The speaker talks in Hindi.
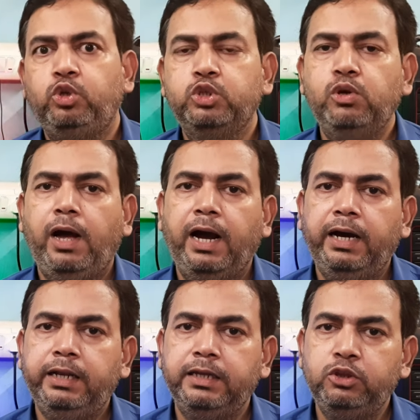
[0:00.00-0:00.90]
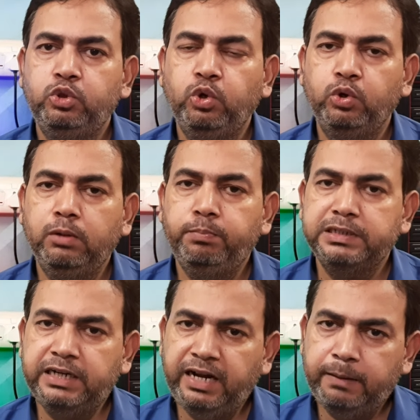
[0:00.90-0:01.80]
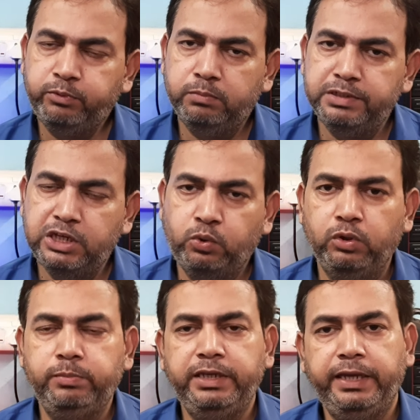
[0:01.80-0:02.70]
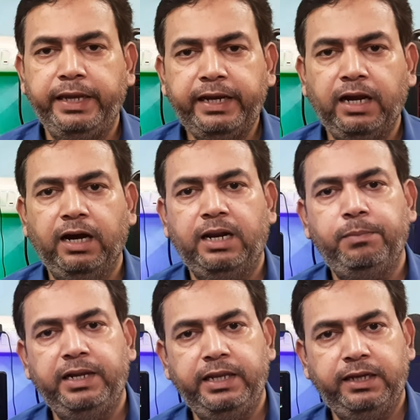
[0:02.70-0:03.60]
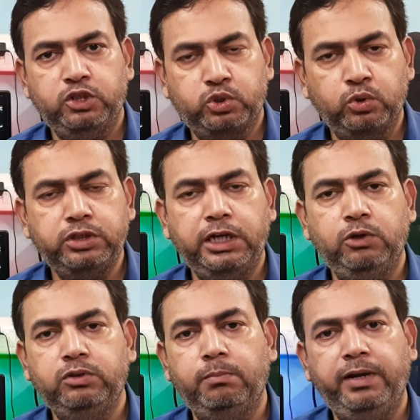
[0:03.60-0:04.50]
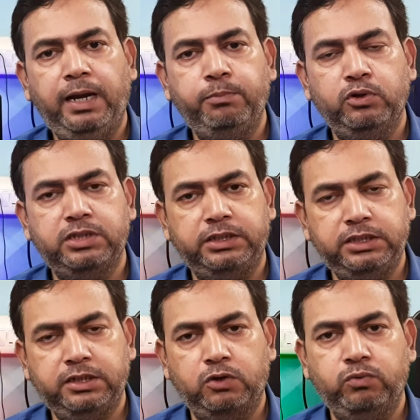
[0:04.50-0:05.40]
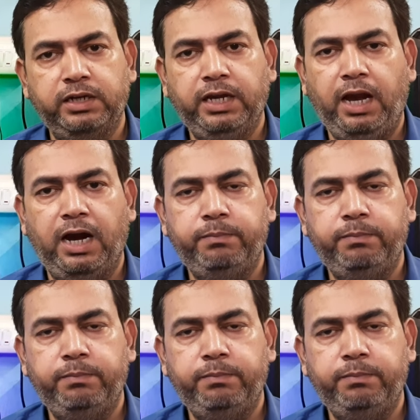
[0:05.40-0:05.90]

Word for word: दोस्तों अगर इन दोनों बजट लैपटॉप में से कोई भी एक अगर आप लेने का सोच रहे हो तो मैं आपको सजेस्ट करूंगा कि